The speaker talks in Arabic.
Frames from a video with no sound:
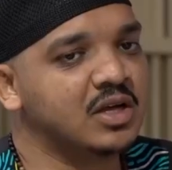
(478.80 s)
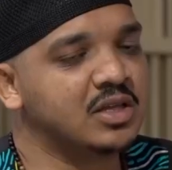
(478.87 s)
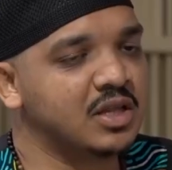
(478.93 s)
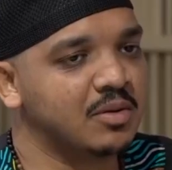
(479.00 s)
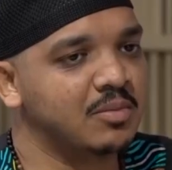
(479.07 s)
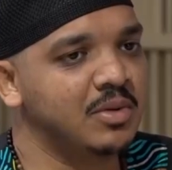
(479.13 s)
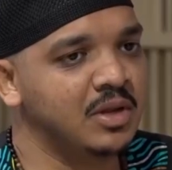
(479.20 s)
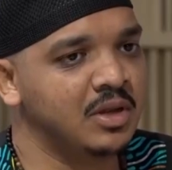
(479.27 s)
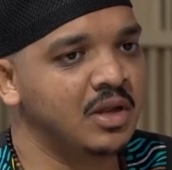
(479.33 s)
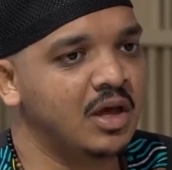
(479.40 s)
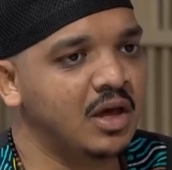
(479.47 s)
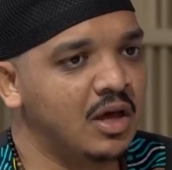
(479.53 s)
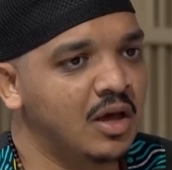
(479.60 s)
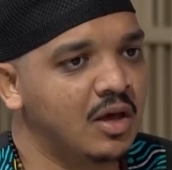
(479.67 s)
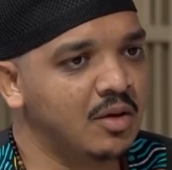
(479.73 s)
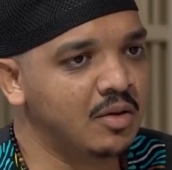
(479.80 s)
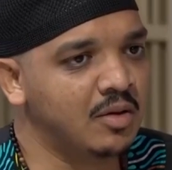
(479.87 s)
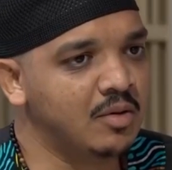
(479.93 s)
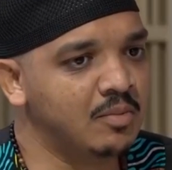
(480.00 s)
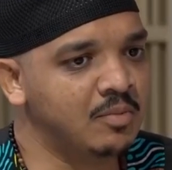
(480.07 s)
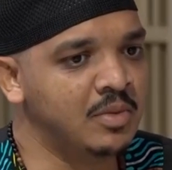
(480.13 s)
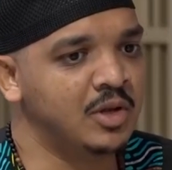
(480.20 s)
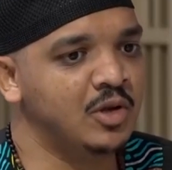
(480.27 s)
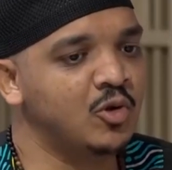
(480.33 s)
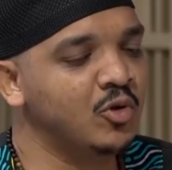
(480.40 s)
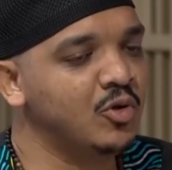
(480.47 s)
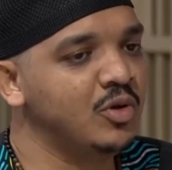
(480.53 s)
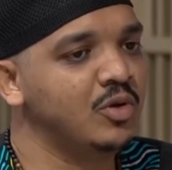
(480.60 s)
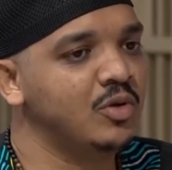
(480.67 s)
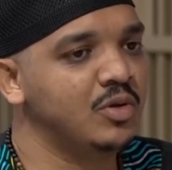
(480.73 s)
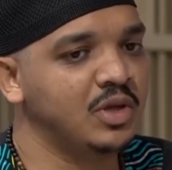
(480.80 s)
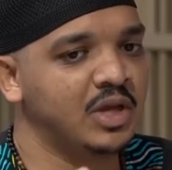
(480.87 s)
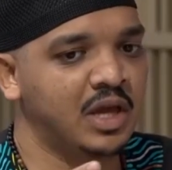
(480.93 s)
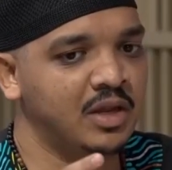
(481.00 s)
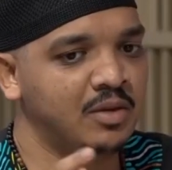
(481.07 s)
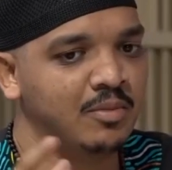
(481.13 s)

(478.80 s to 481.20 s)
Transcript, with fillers: اكثر من من لون يعني